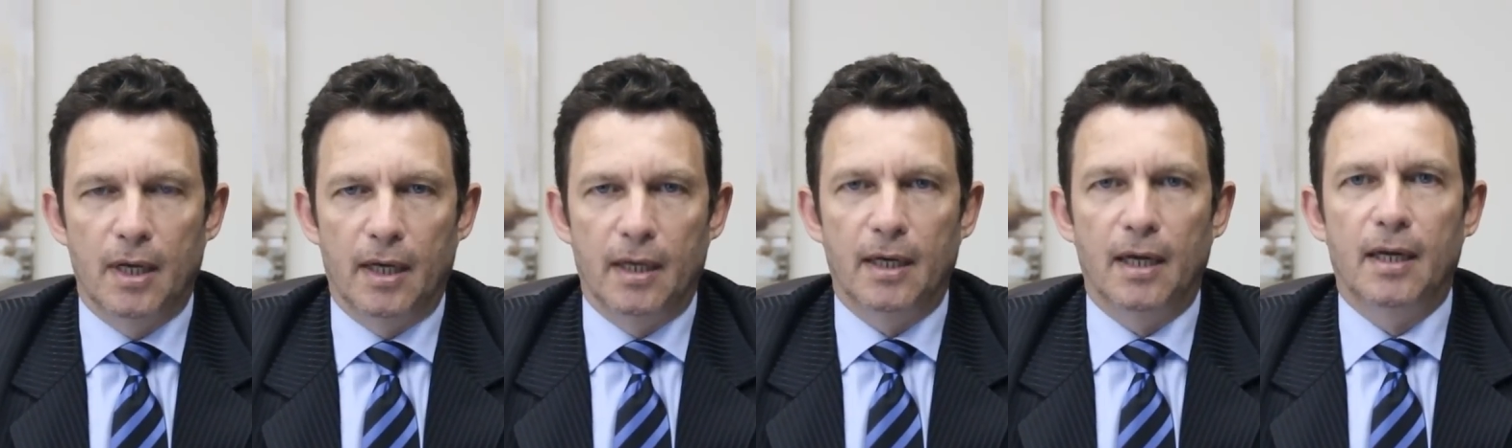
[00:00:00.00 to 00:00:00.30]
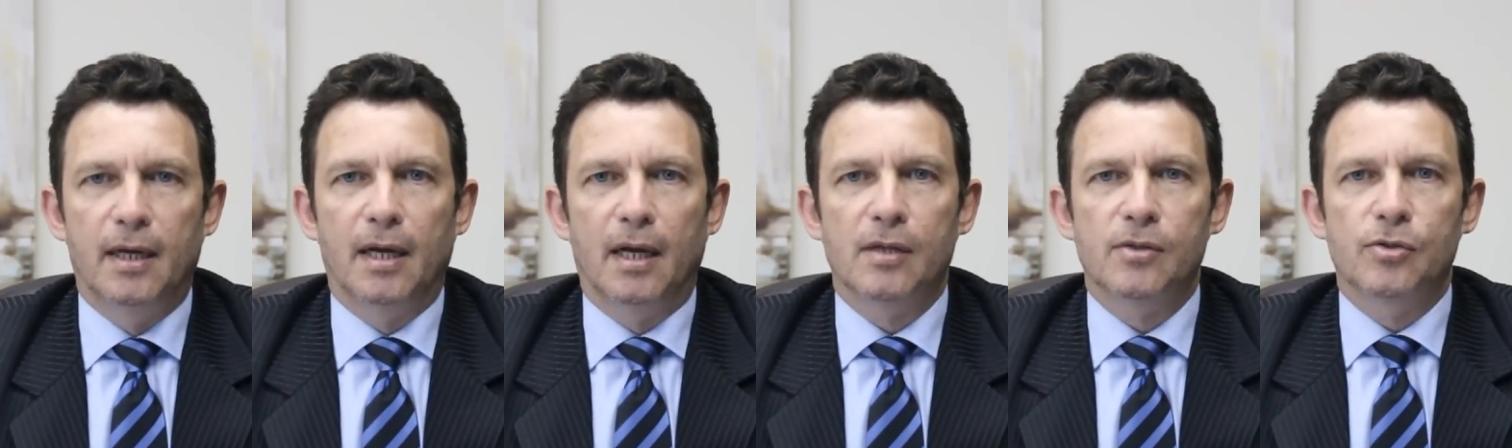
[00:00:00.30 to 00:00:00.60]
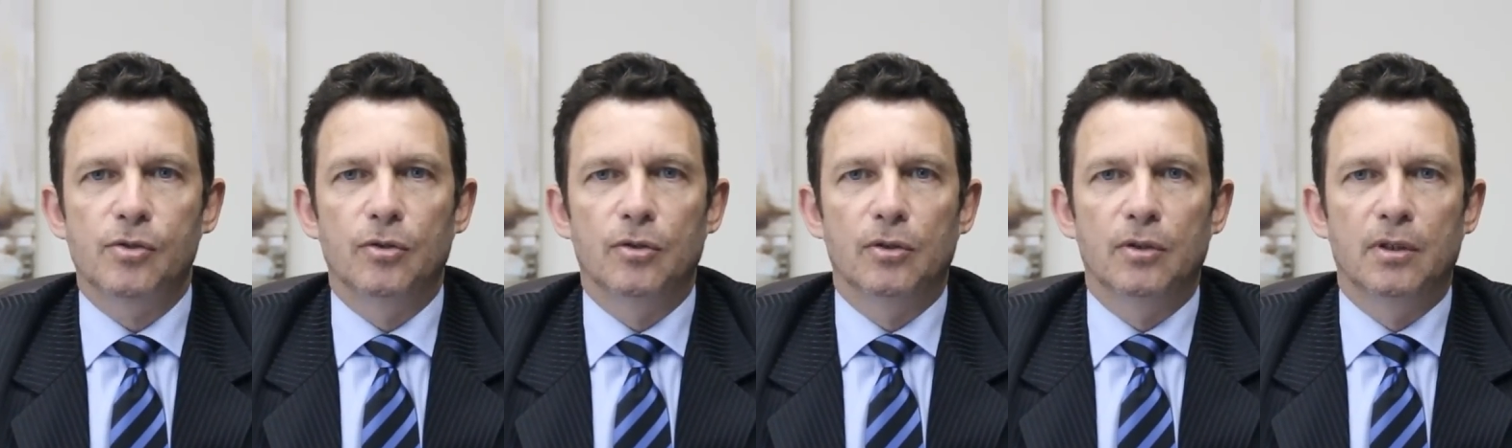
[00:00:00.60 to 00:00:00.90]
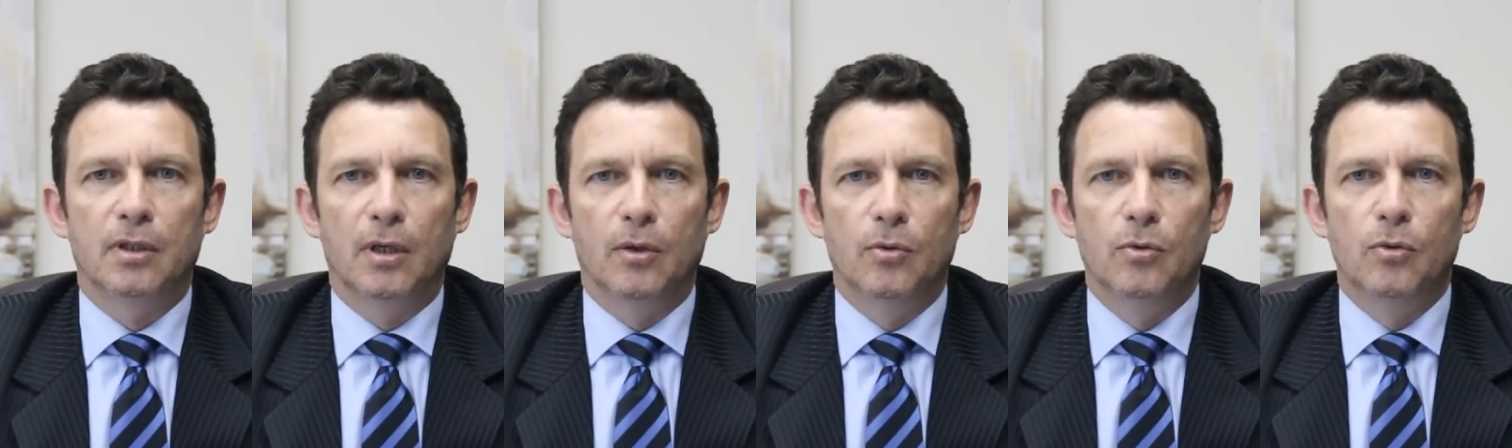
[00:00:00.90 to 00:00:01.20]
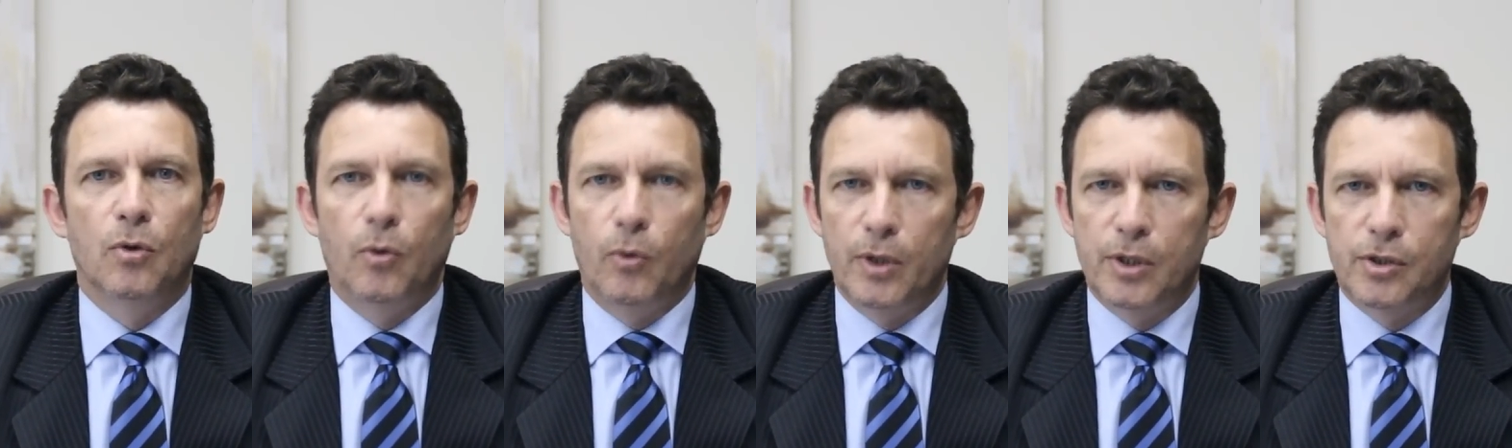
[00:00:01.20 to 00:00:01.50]
en el caso de
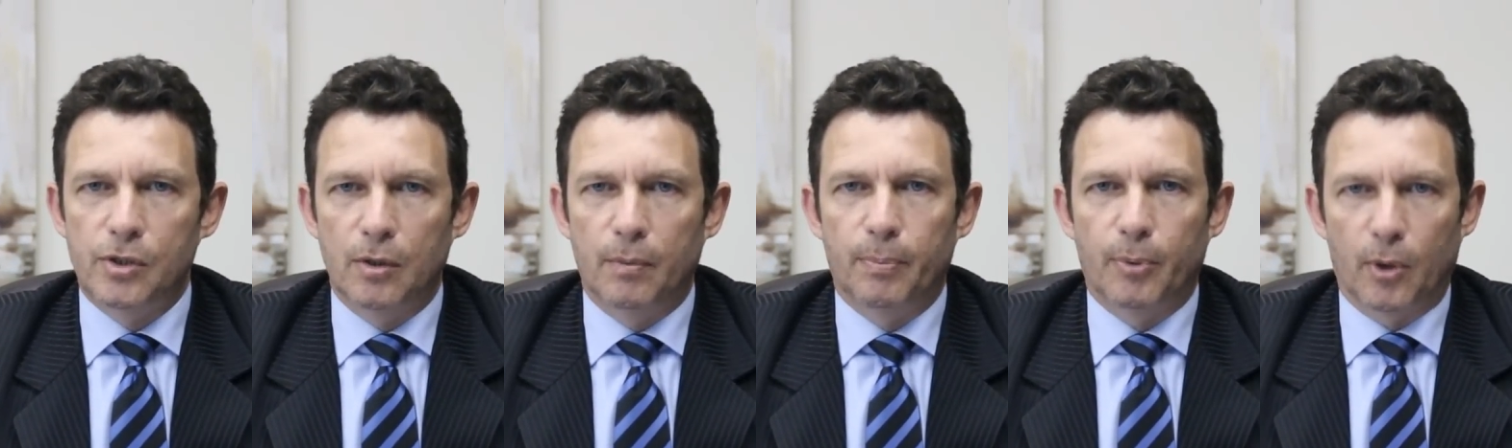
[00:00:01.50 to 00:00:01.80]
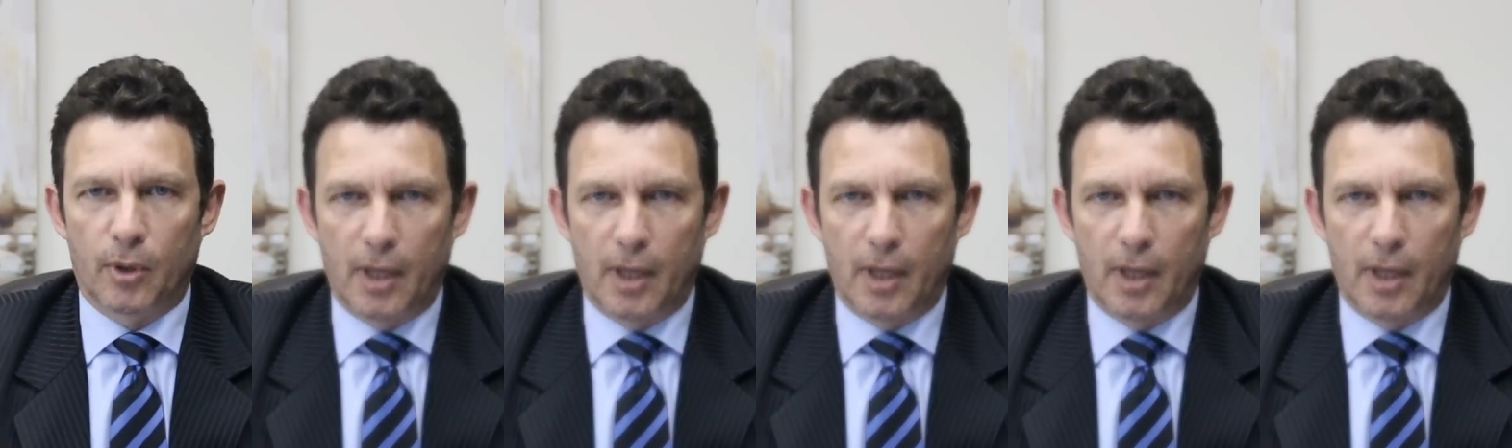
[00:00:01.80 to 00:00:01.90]
un juicio